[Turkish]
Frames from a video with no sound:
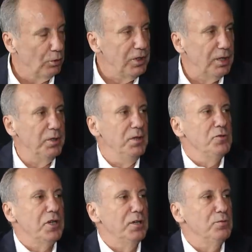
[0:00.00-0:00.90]
Onlar
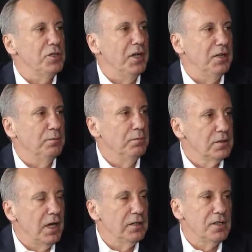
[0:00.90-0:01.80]
benim canım ciğerim.
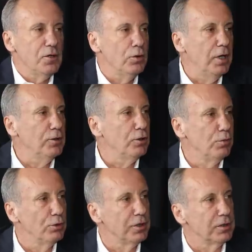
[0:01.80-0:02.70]
Sadece
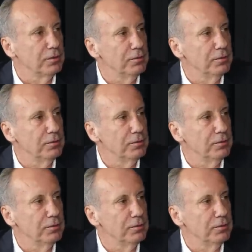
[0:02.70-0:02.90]
uyarıyorum onları.